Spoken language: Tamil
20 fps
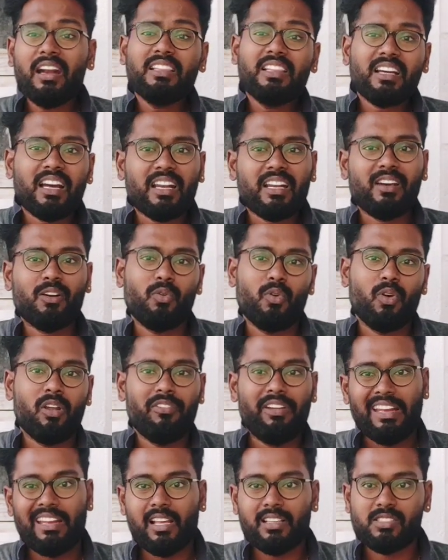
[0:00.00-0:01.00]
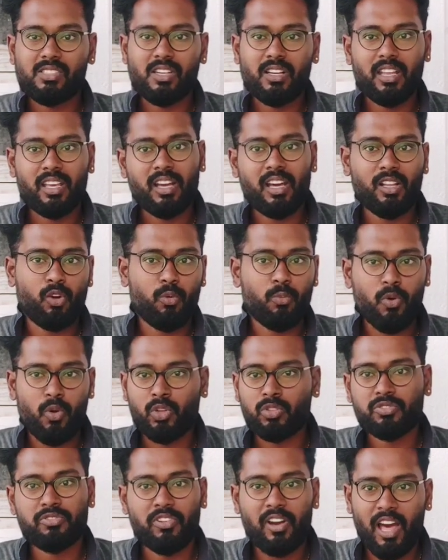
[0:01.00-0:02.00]
அடுத்த கட்ட உங்களோட வெயிட் லாஸ் ஜேர்னிக்கு அது ரொம்ப
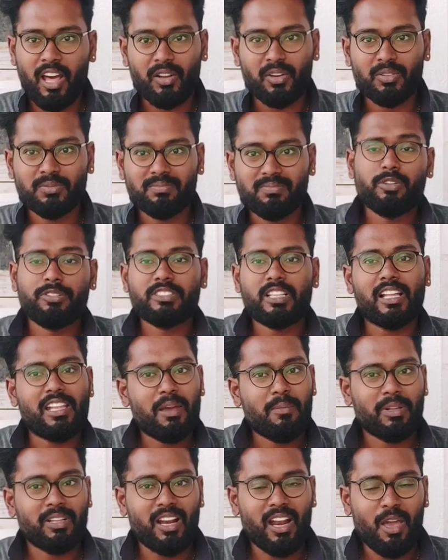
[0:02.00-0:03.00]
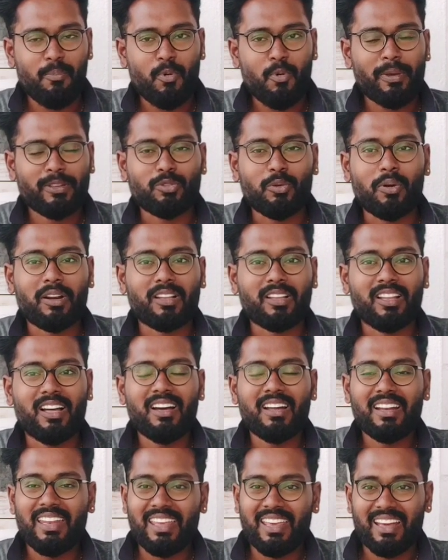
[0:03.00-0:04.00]
யூஸ்ஃபுல்லா இருக்கும் அதே மாதிரி நான் எப்பவுமே சொல்றது
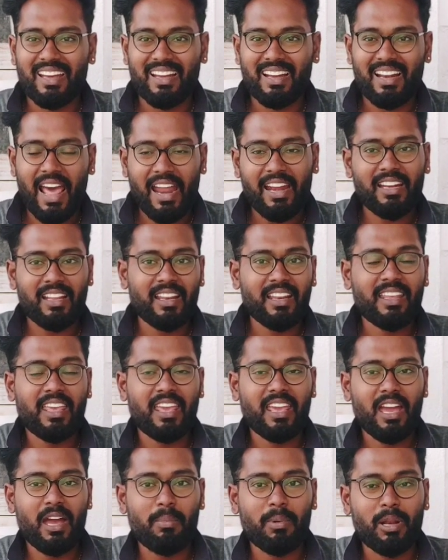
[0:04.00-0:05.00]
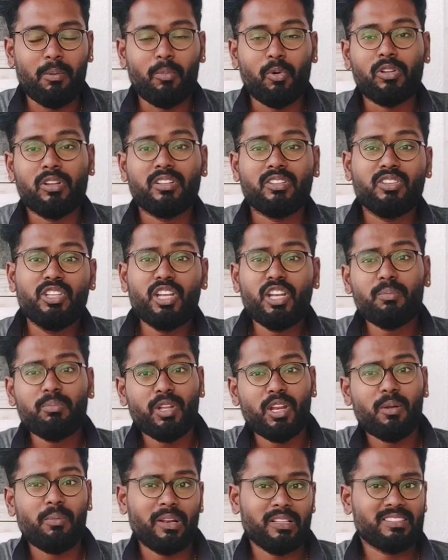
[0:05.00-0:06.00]
தான் நீங்க டயட் இருக்கீங்க அப்படின்னும் போது
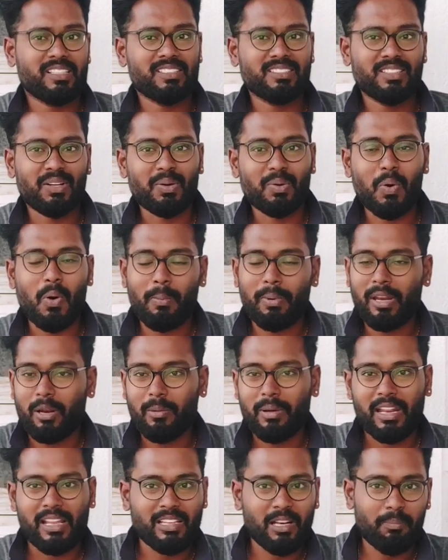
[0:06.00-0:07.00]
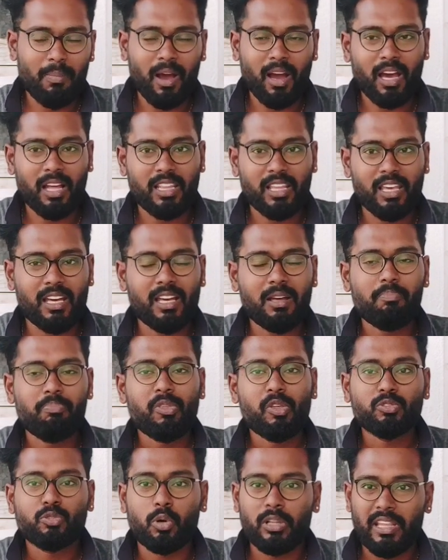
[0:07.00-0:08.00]
தினம் தினம் ரிசல்ட்ஸ் இருக்கும் அப்படின்ற மாதிரி எதிர்பார்க்காதீங்க
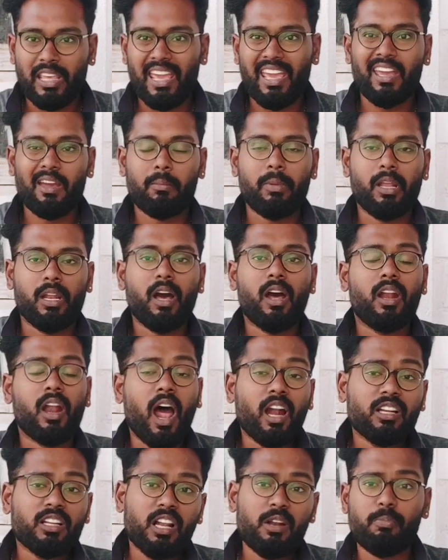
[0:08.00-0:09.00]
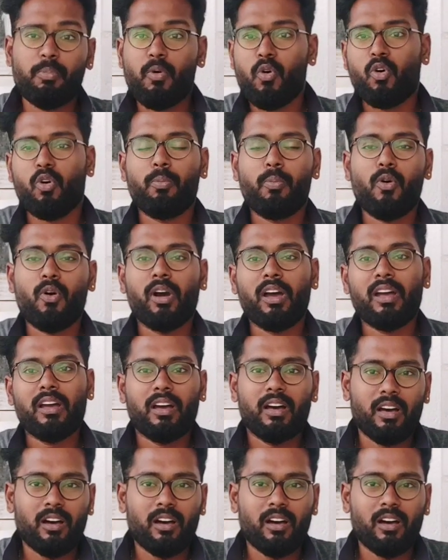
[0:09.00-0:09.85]
ஸோ அது ஏன் அப்படின்னா நாட்கள் போக போக